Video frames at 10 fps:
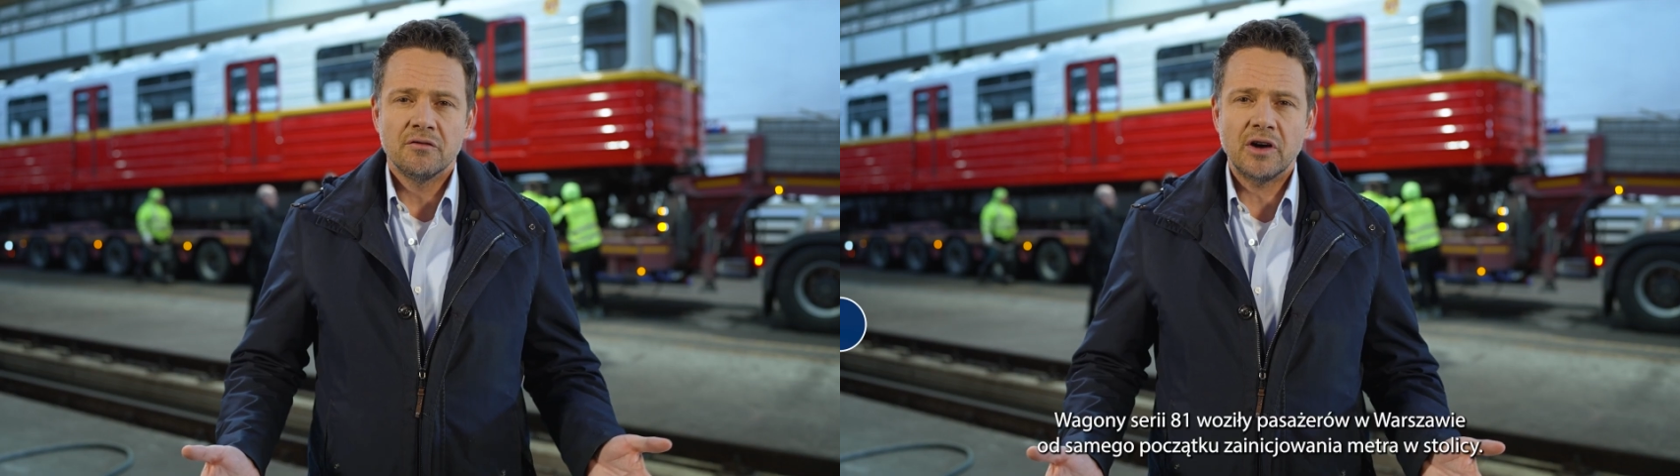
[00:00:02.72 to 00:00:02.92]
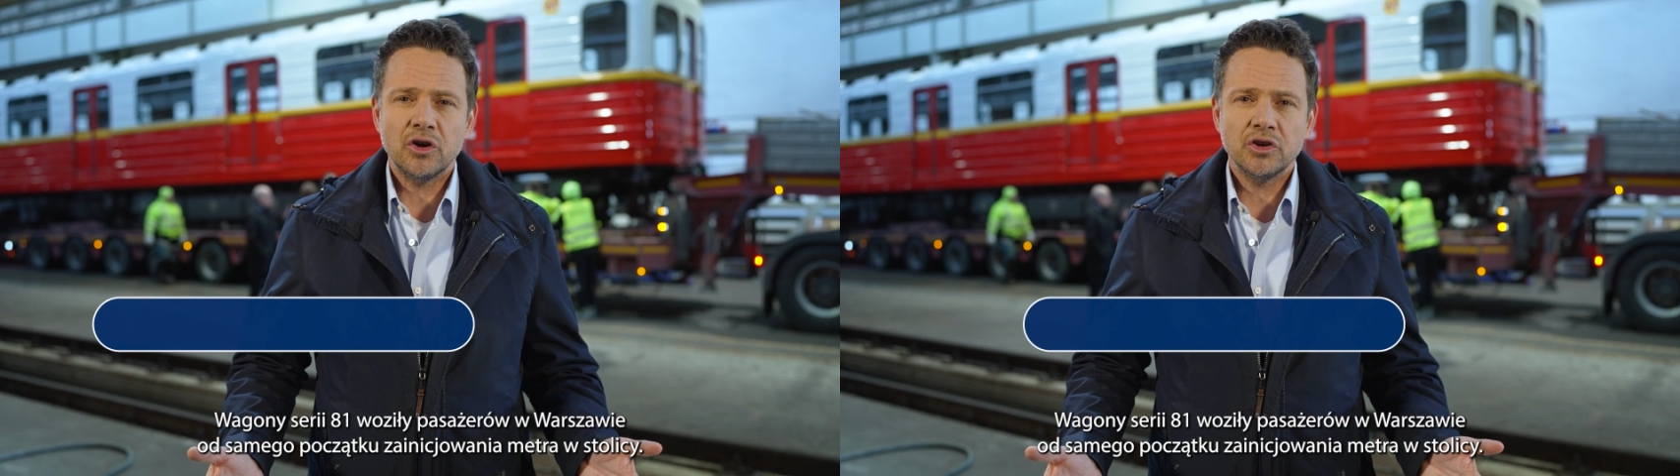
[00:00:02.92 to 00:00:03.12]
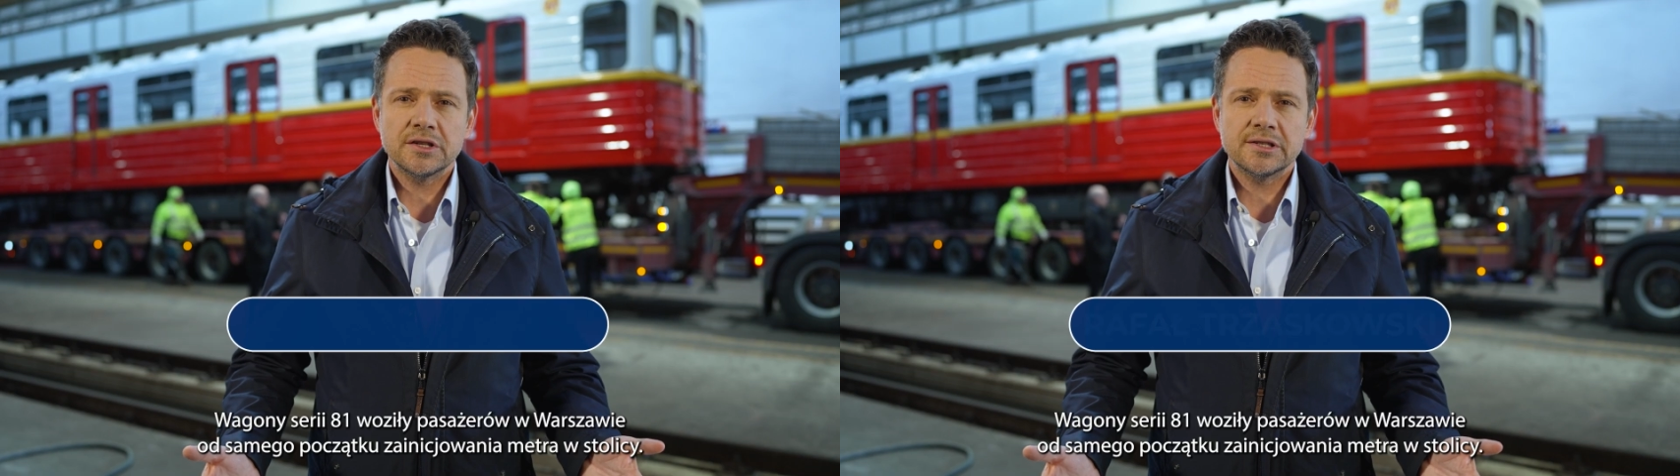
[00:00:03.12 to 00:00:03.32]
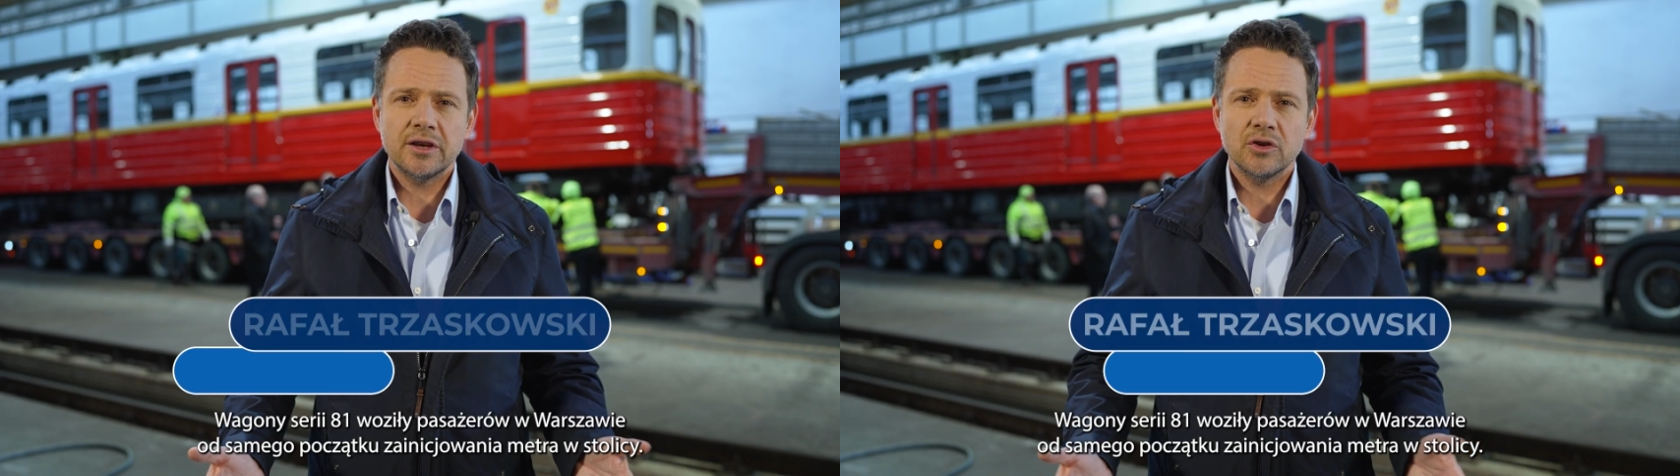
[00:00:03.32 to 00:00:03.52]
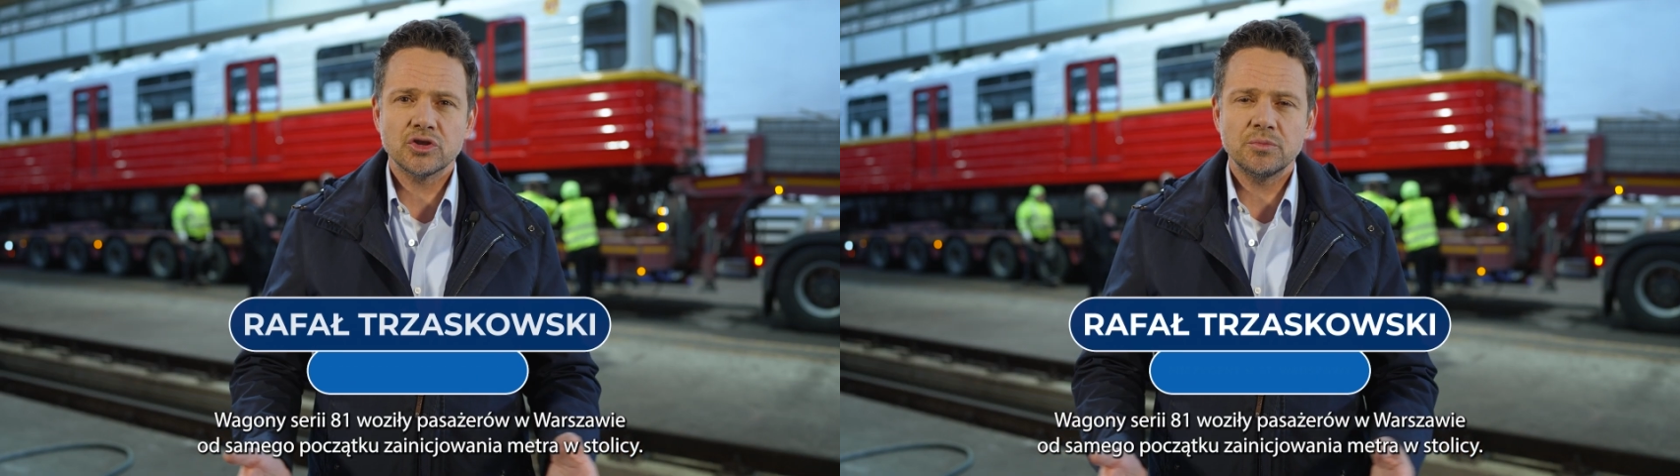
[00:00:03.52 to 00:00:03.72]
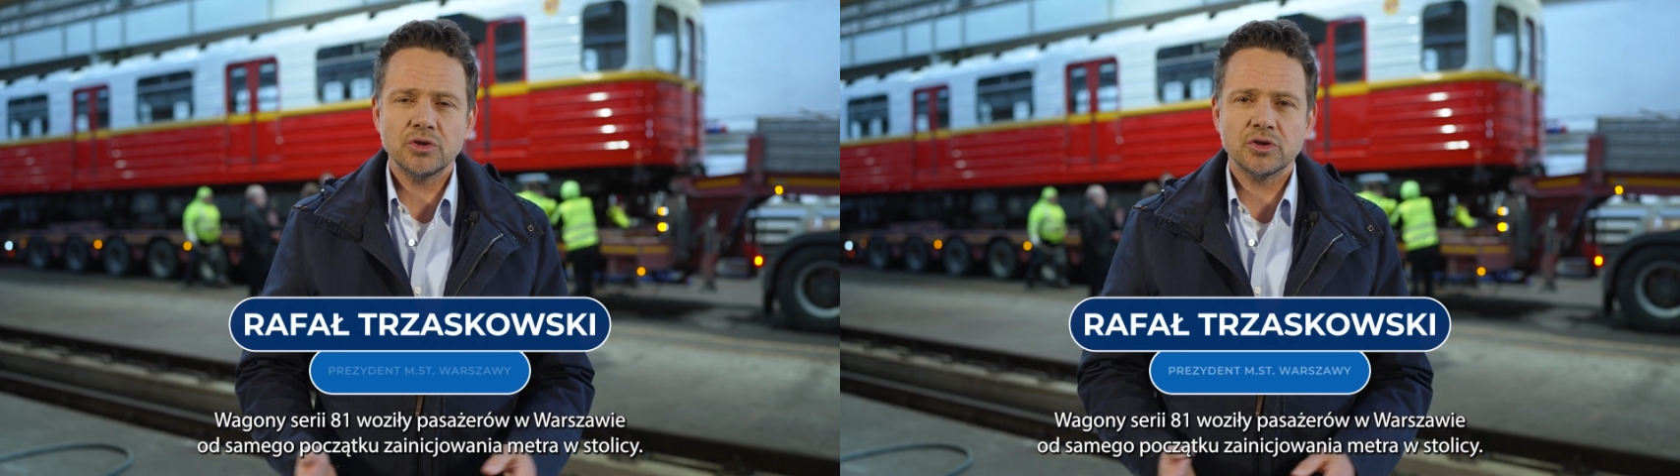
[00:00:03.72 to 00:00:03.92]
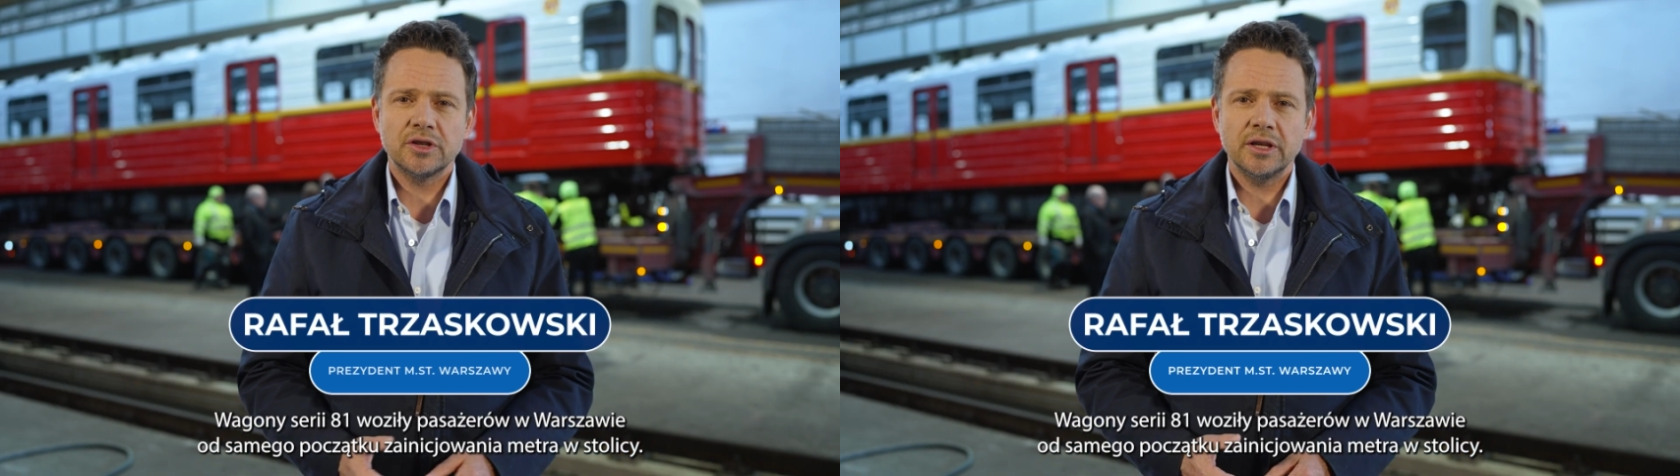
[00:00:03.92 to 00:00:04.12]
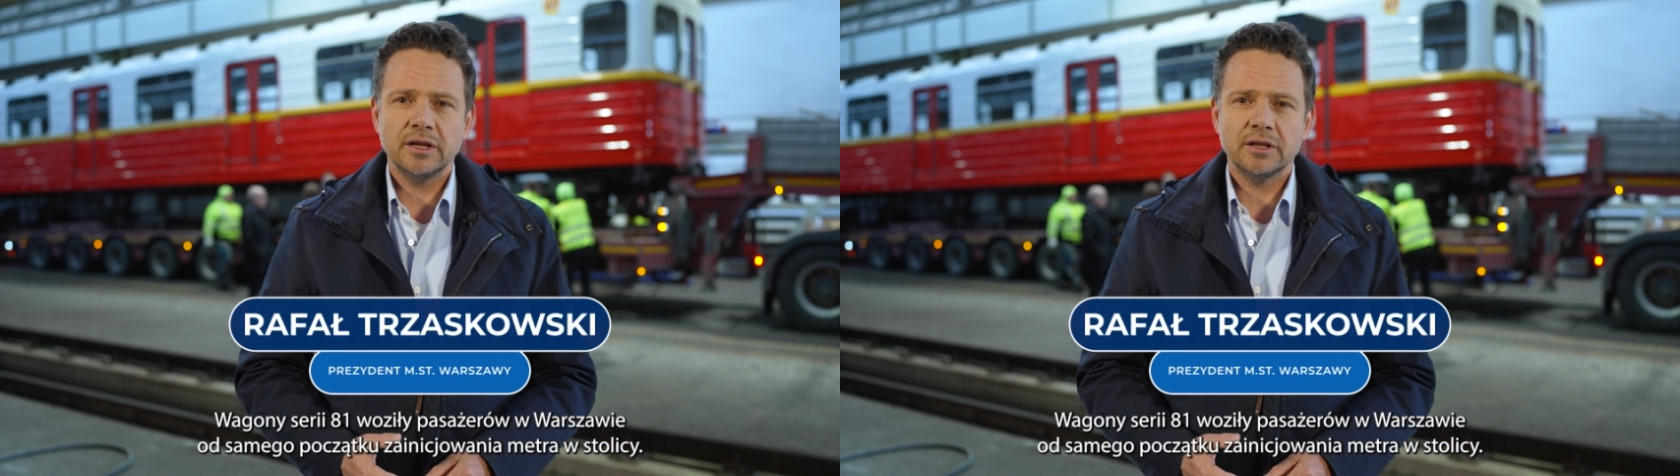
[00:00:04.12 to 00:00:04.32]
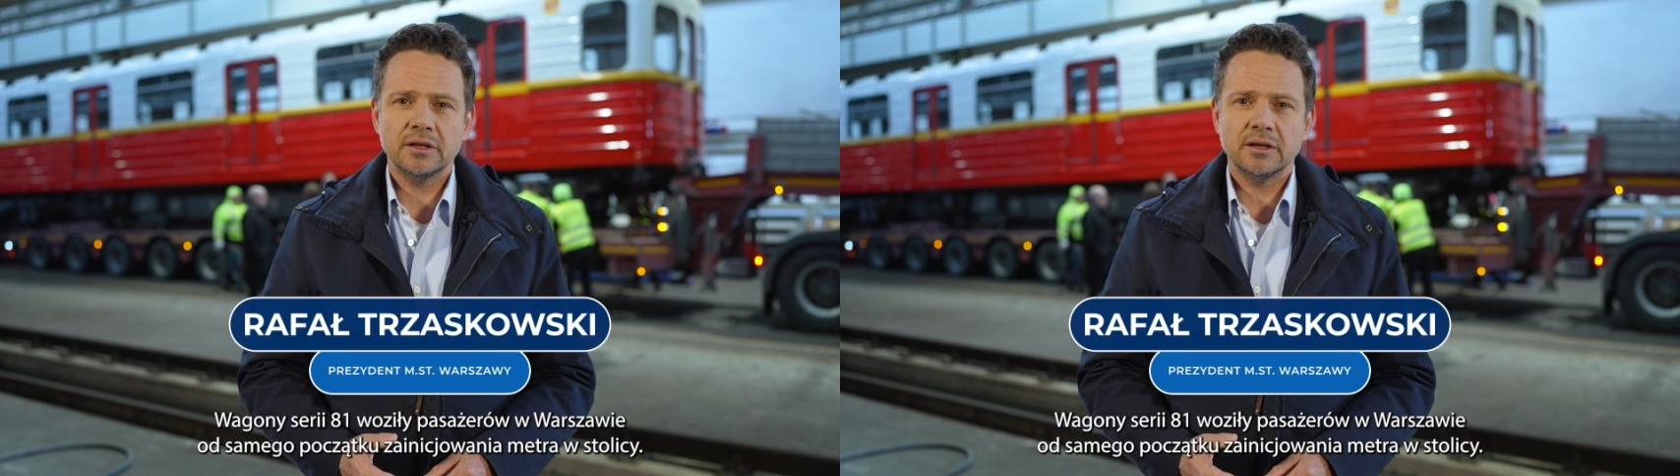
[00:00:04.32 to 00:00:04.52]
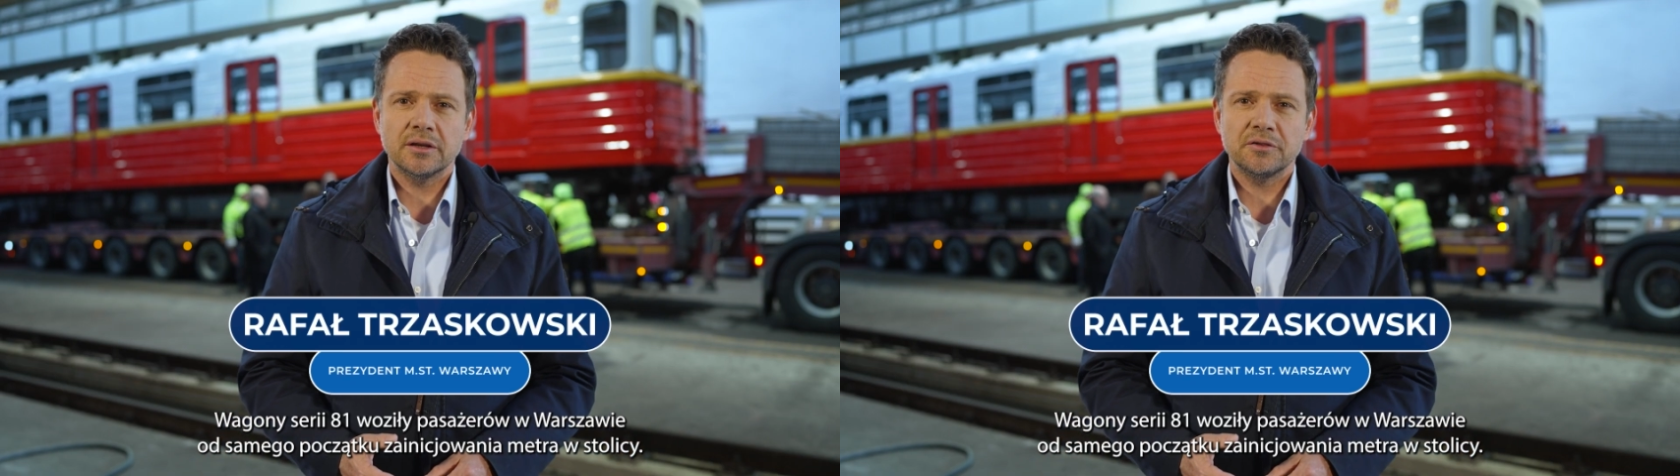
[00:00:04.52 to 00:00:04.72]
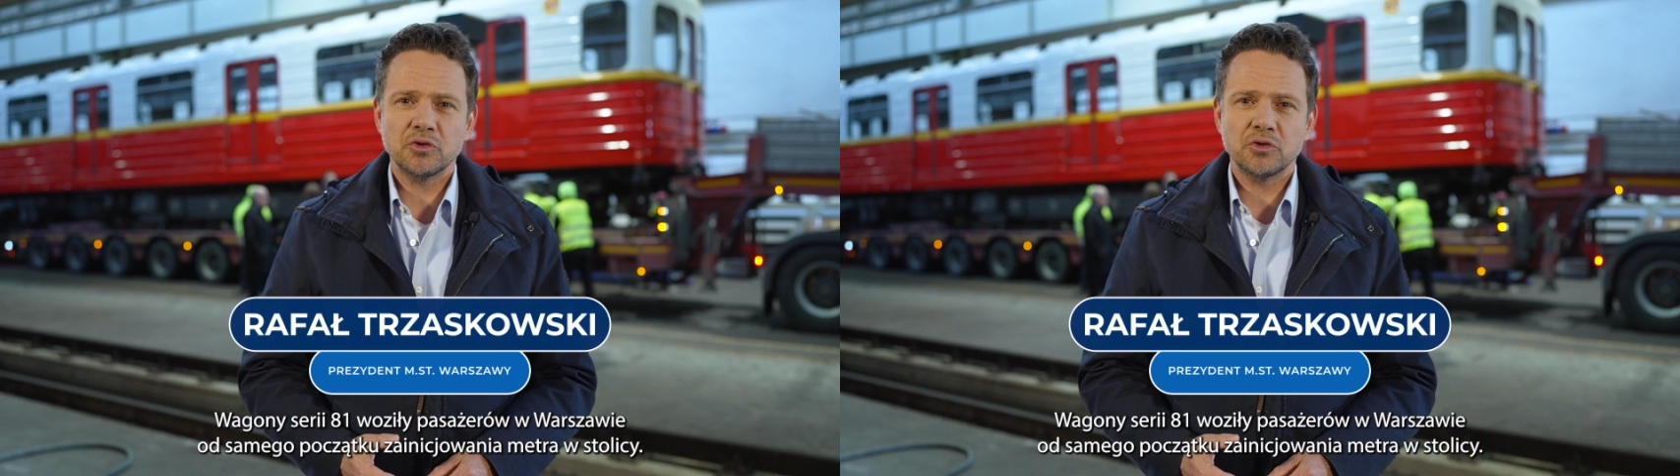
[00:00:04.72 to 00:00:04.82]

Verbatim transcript: Wagony serii 81 e,